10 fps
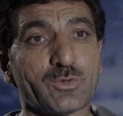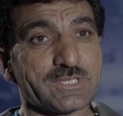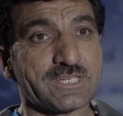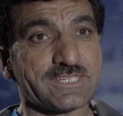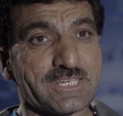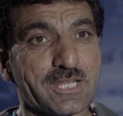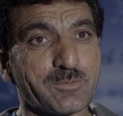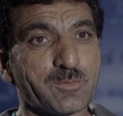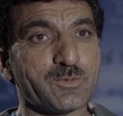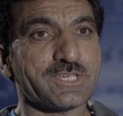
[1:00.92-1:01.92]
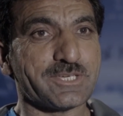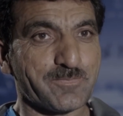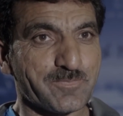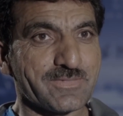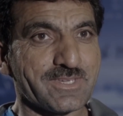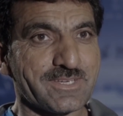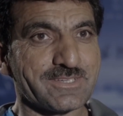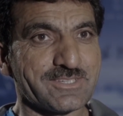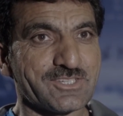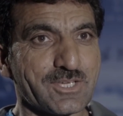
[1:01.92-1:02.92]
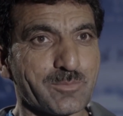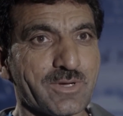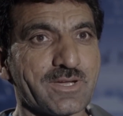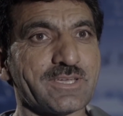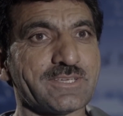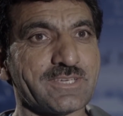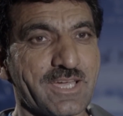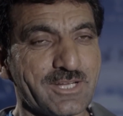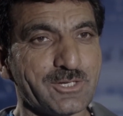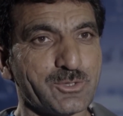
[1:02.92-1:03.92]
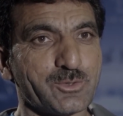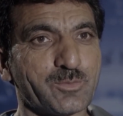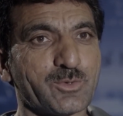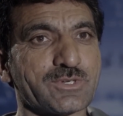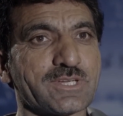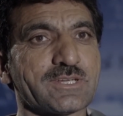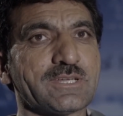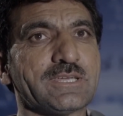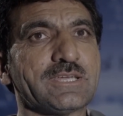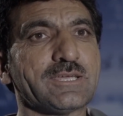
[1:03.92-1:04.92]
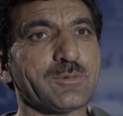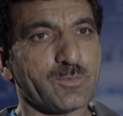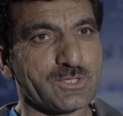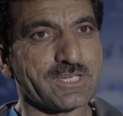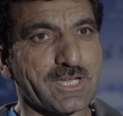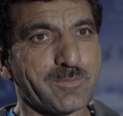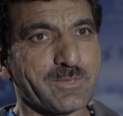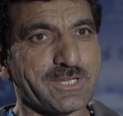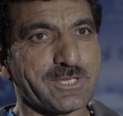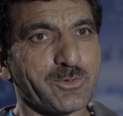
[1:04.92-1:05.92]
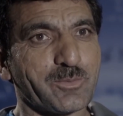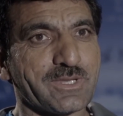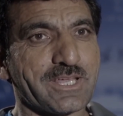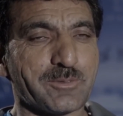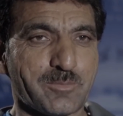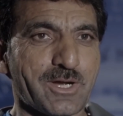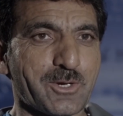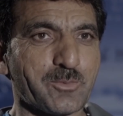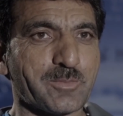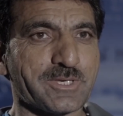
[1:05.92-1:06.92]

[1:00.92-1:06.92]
2004 में मुझे एज ए शर्पा एज ए हाइट की पोटर मुझे काम करने को मिला इन पहाड़ों